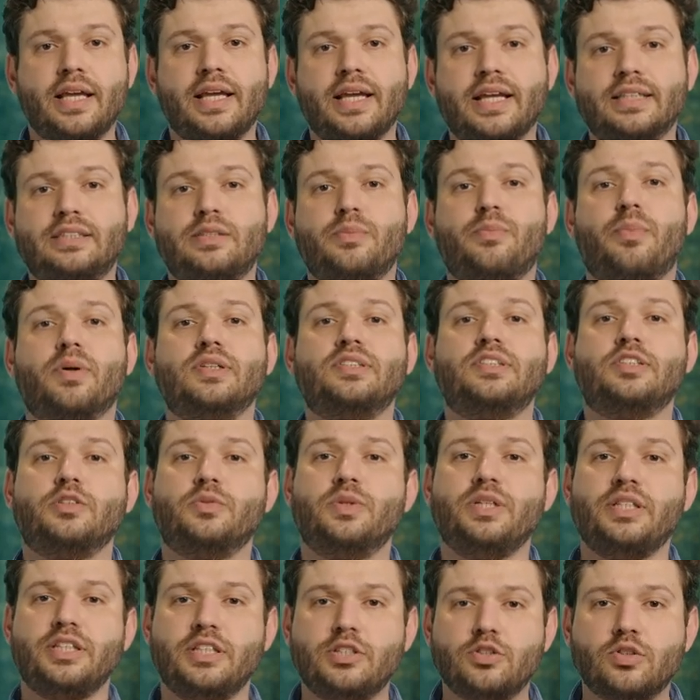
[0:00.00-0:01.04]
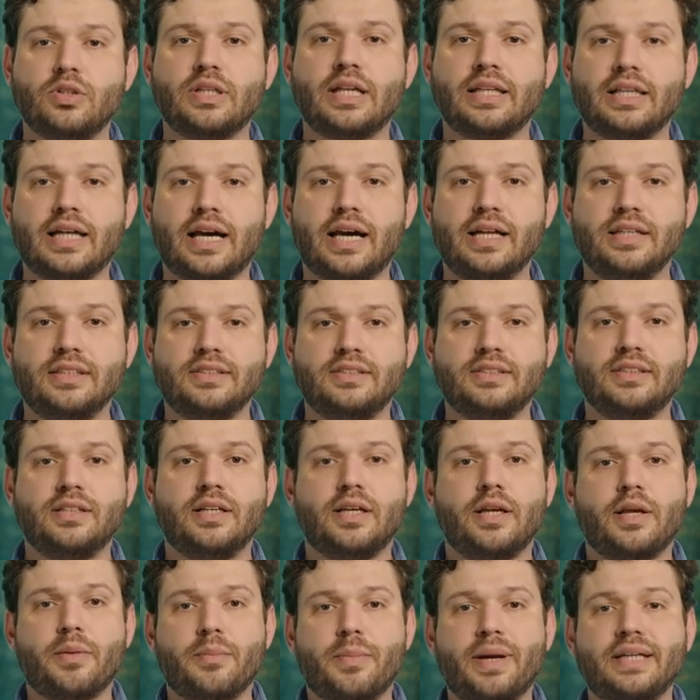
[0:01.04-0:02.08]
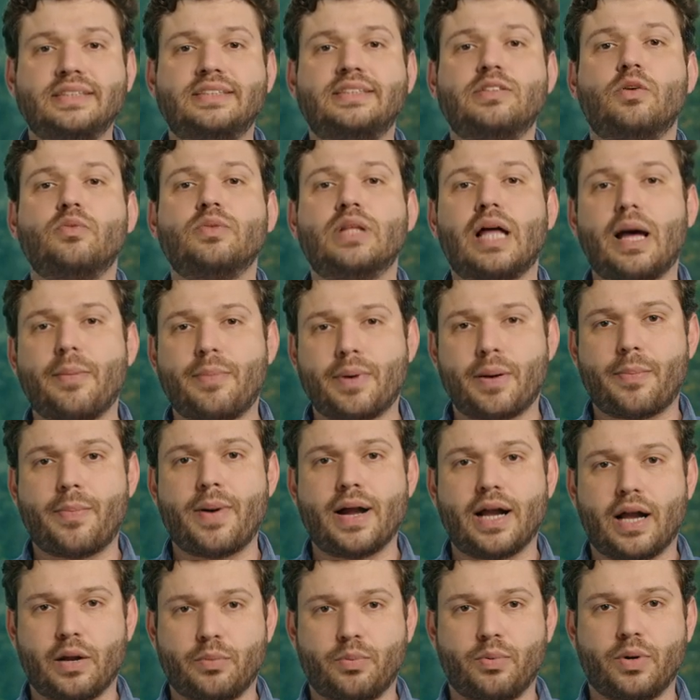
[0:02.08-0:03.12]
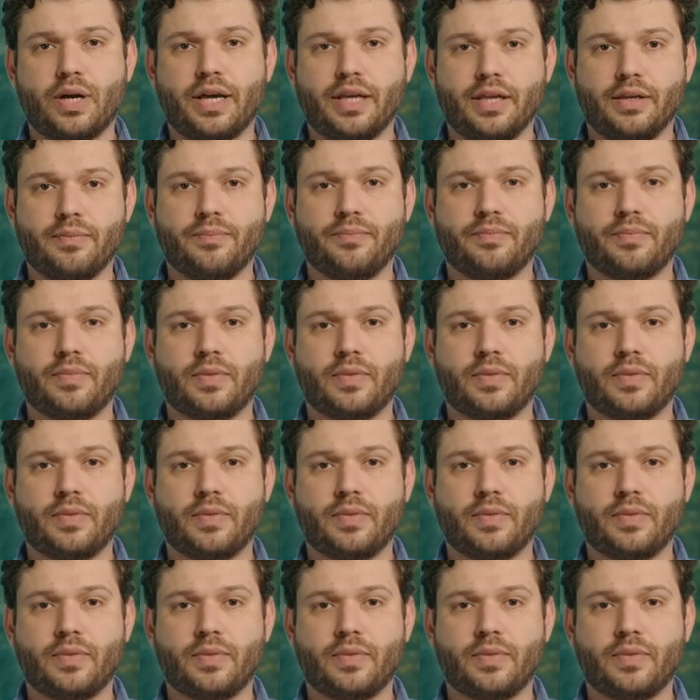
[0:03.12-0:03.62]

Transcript: Esse pode ser o início da análise, mas não dá para parar por aí.